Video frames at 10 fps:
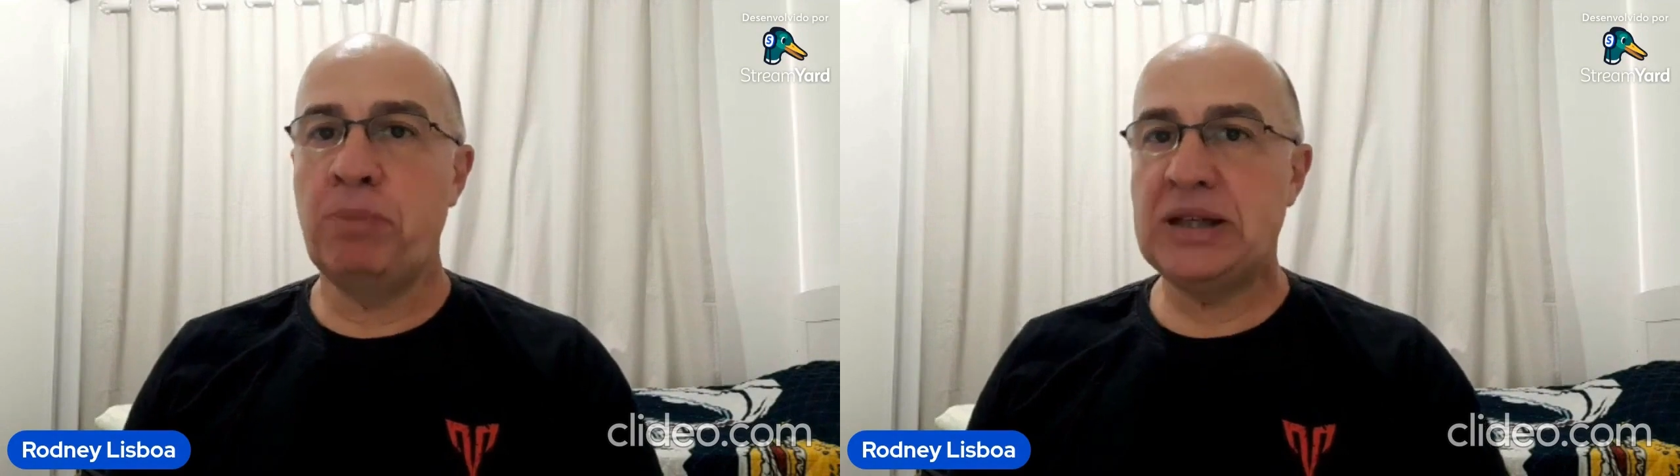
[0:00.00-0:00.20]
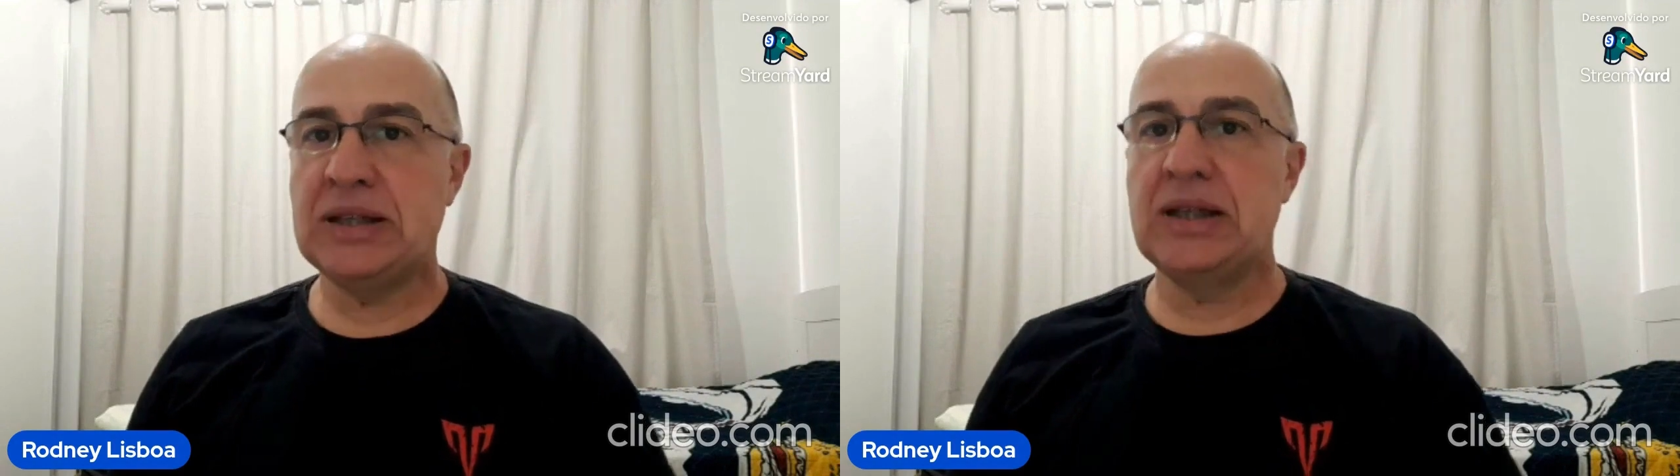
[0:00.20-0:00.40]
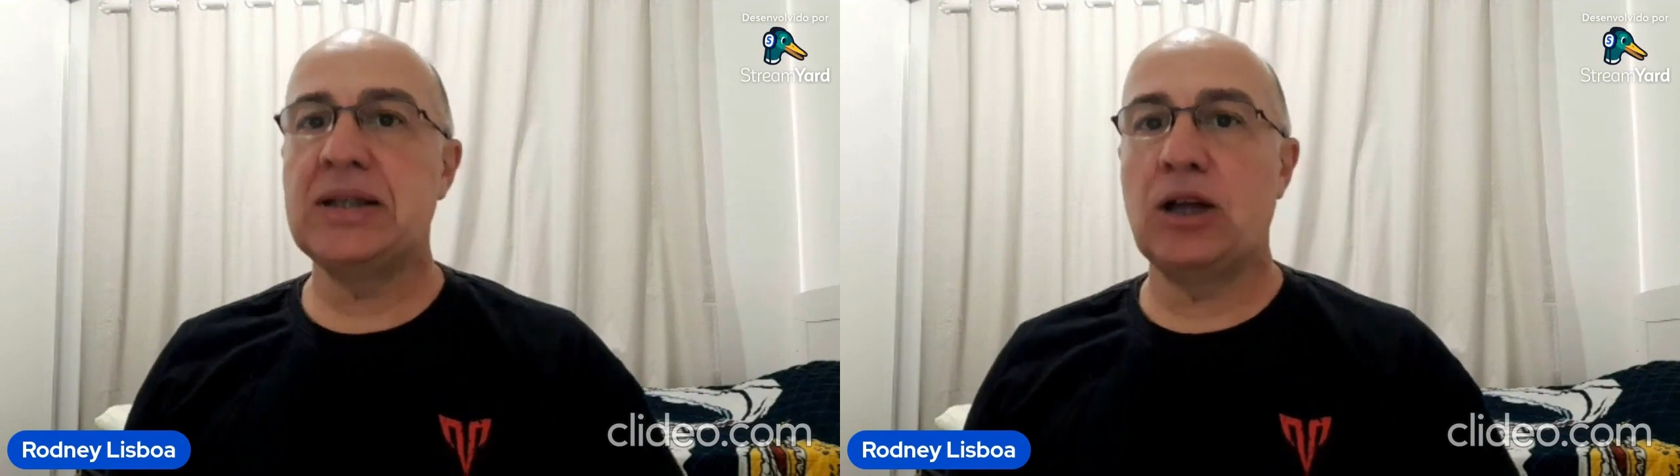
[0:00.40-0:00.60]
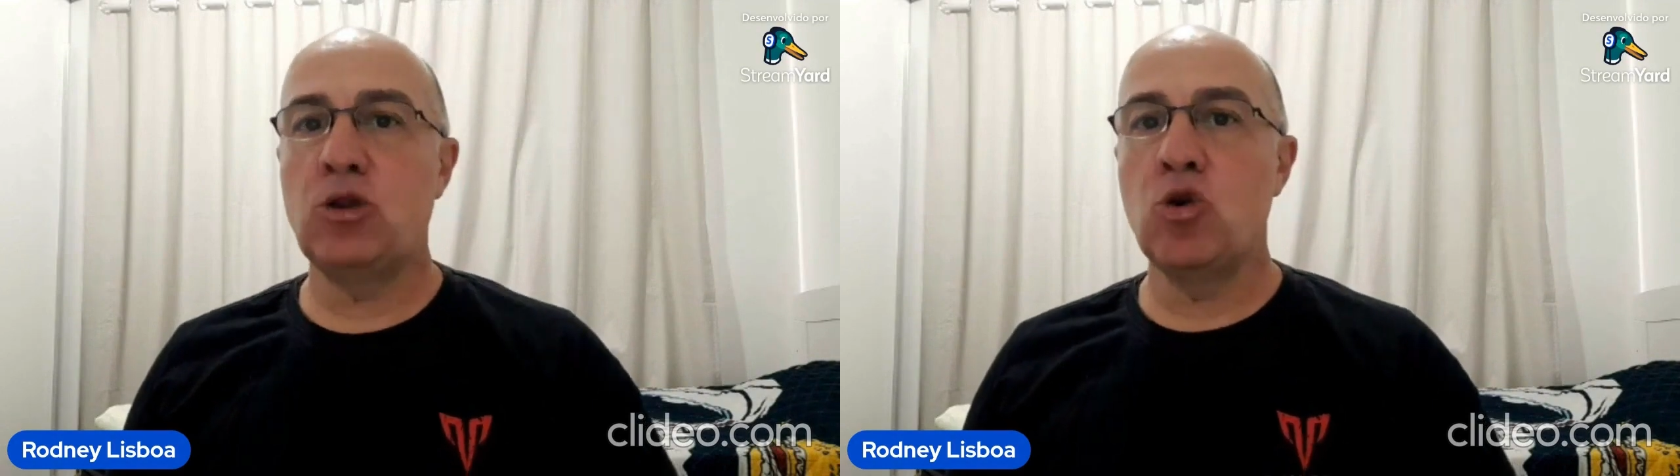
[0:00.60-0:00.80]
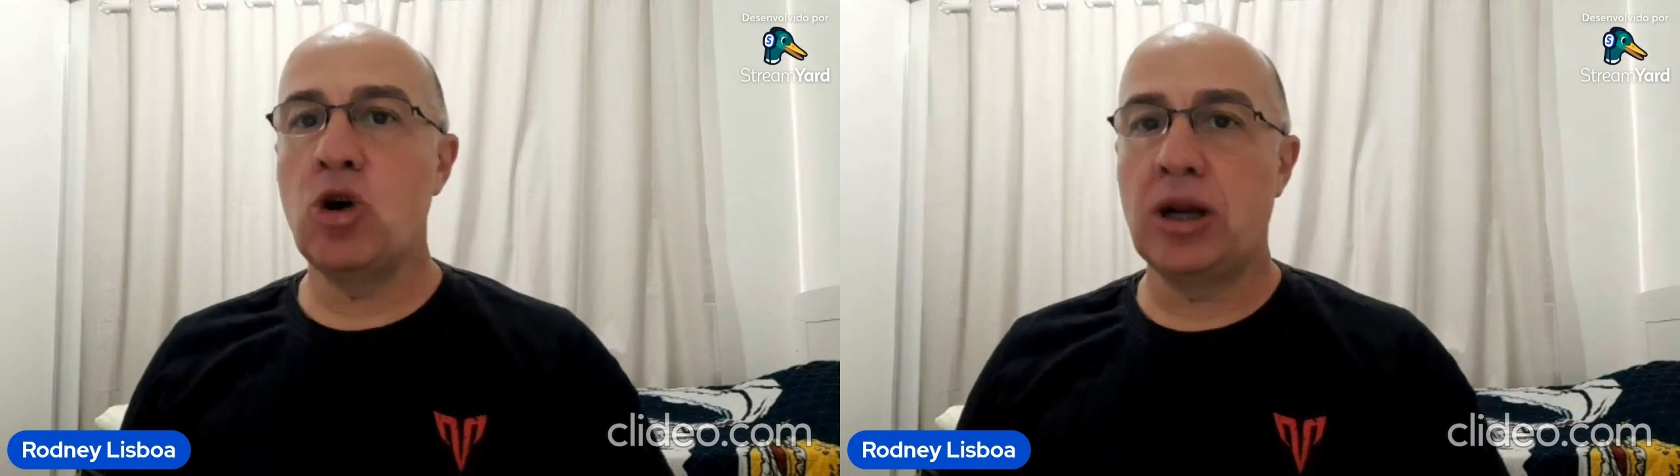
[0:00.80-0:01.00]

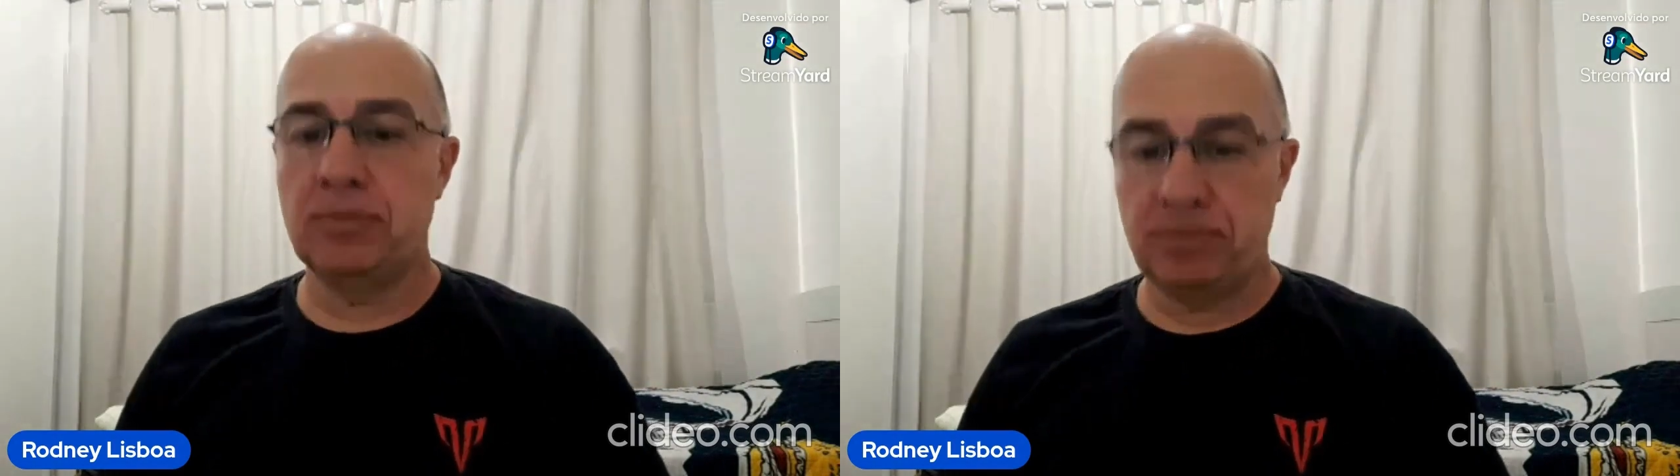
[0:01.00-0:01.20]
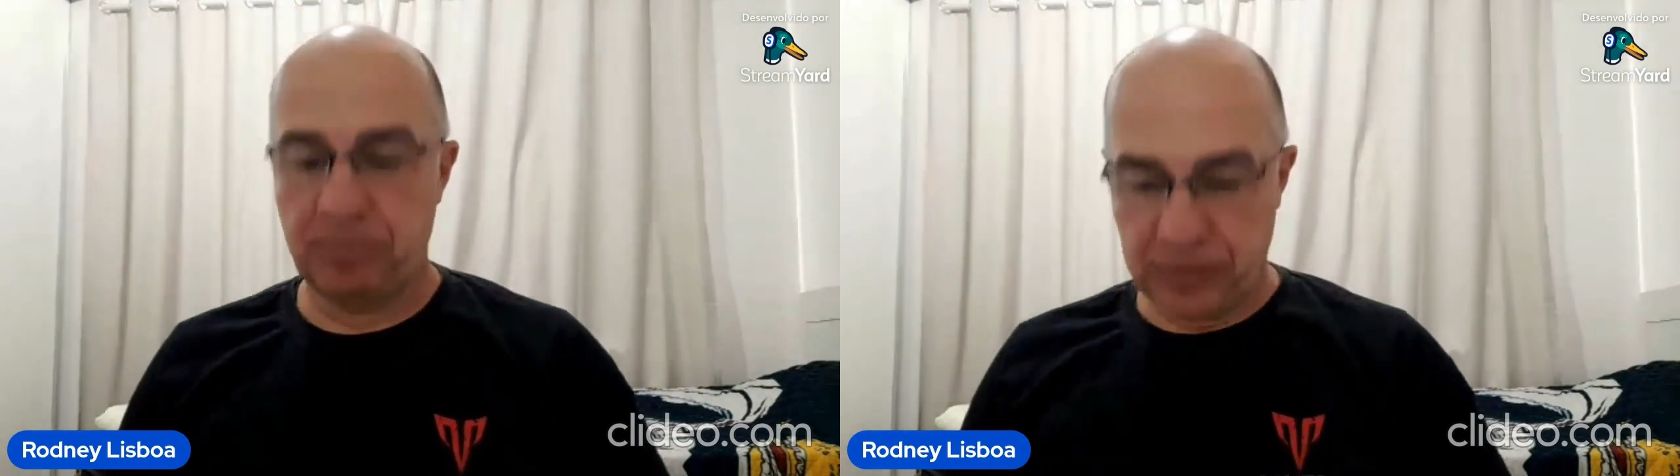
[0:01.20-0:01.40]
pesquisador,